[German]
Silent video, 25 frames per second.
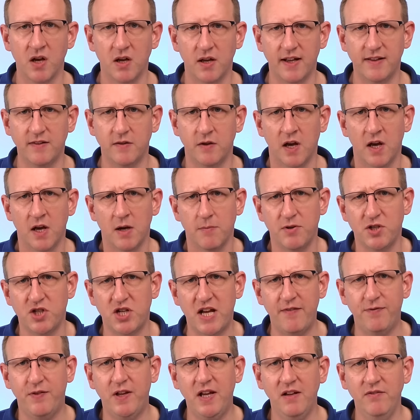Jetzt
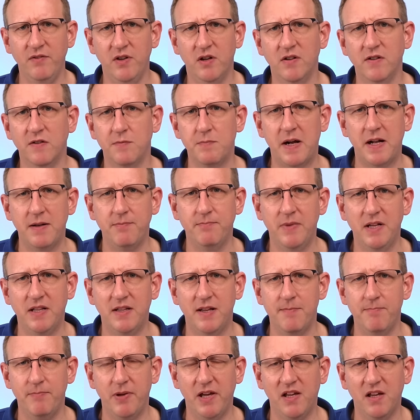beschäftigen wir uns mal mit
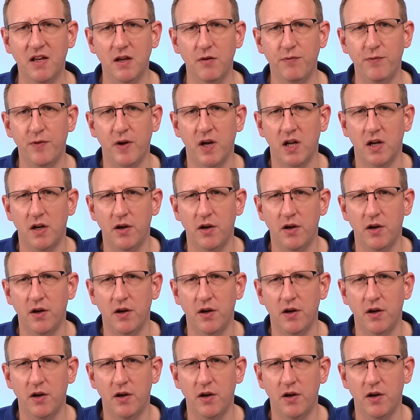dem Begriff